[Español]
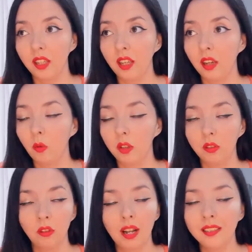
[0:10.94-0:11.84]
que
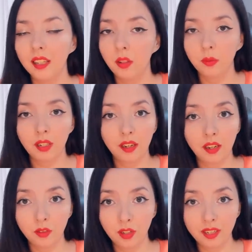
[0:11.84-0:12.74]
cuando has salido de una
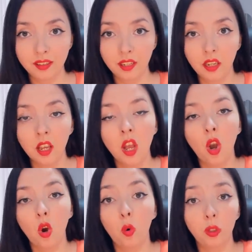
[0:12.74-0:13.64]
relación así
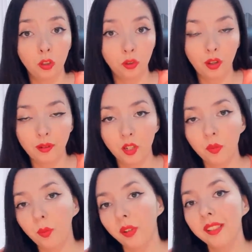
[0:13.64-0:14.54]
o cuando todavía
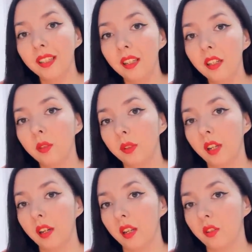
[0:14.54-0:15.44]
no podés salir de
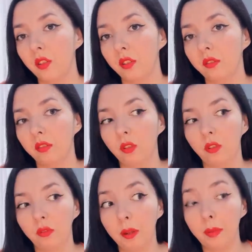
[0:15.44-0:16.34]
una relación
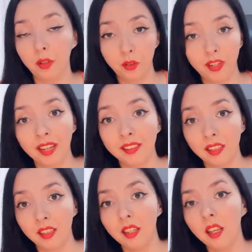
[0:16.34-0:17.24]
con una persona
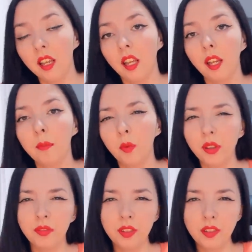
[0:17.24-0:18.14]
así, es muy
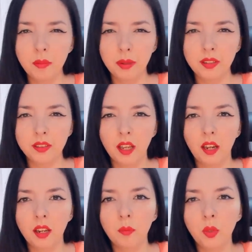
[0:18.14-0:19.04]
difícil
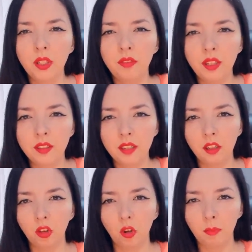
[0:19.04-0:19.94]
pensar, es muy difícil
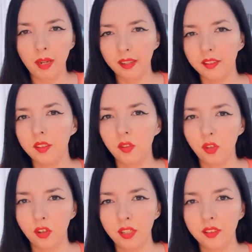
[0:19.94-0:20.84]
tomar
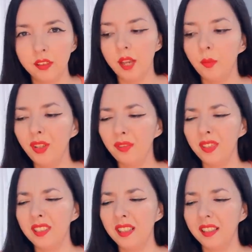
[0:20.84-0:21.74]
decisiones, es muy
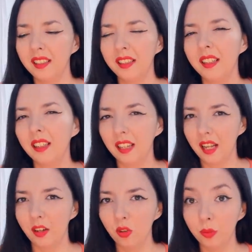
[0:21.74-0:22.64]
difícil tener en
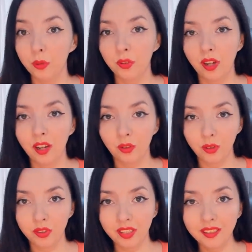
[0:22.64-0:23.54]
claro cómo son las
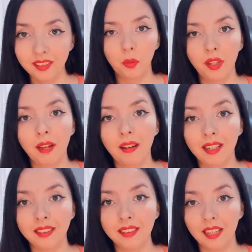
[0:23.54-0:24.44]
cosas, poder
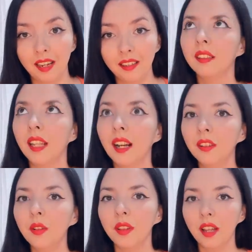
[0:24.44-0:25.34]
avanzar
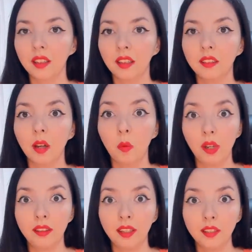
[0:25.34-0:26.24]
dejando de dar tantas
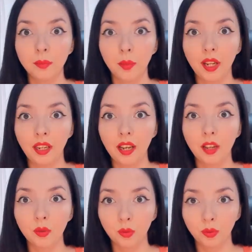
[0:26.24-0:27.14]
vueltas por ahí al
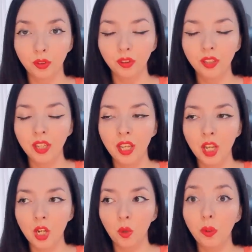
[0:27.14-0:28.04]
asunto
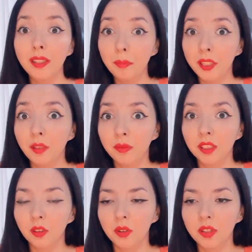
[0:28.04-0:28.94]
lo cual también es
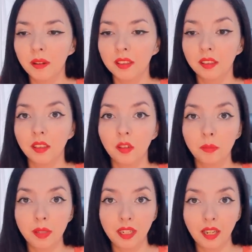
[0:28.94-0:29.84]
una cosa bastante
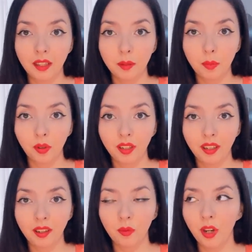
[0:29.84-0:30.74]
complicada
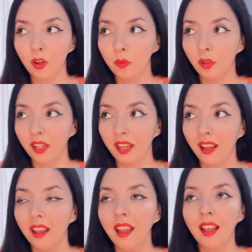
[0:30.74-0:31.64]
porque no es como
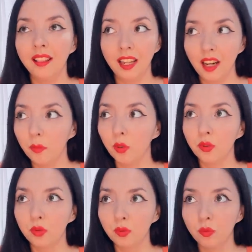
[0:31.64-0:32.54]
que
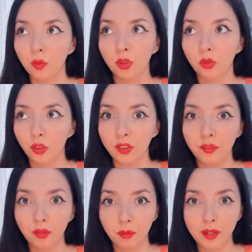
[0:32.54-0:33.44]
tengamos un montón de
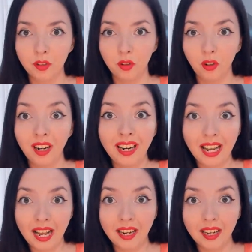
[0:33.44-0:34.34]
información
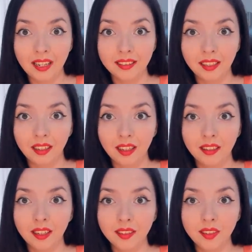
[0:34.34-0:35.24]
clara acerca
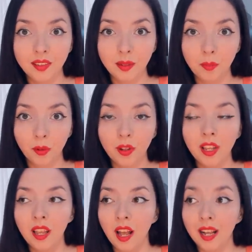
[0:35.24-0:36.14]
del narcisismo,
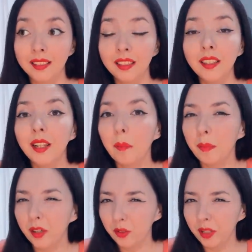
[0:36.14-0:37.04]
acerca de las
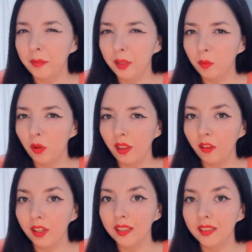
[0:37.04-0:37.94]
personas
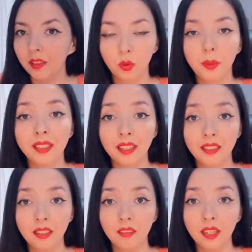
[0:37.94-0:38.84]
manipuladoras. Es súper
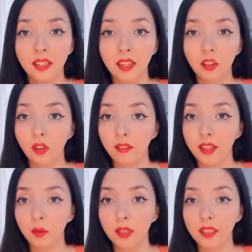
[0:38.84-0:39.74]
entendible que
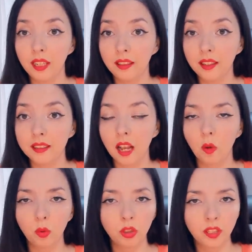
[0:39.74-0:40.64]
todavía no entiendas
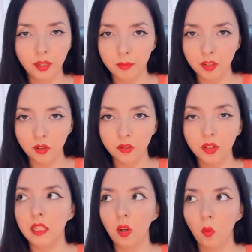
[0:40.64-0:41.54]
algunos términos,
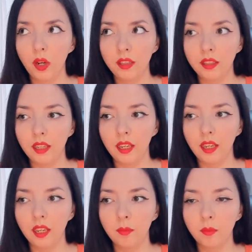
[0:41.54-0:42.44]
que te
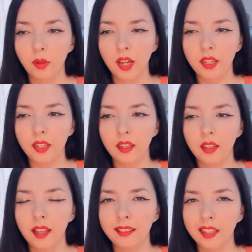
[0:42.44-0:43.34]
cueste por ahí
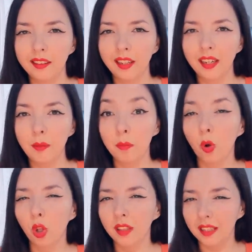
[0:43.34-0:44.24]
entender la
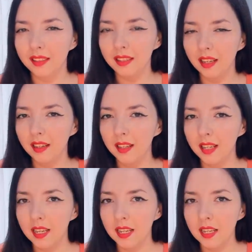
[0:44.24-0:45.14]
importancia
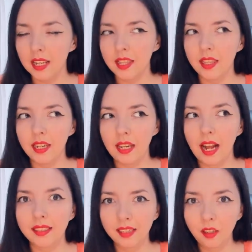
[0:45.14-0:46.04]
de
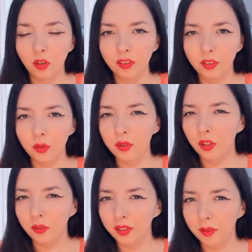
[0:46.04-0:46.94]
hacer el contacto
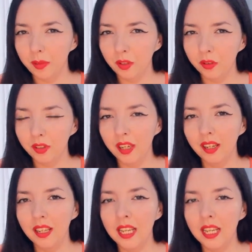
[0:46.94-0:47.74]
cero con esa persona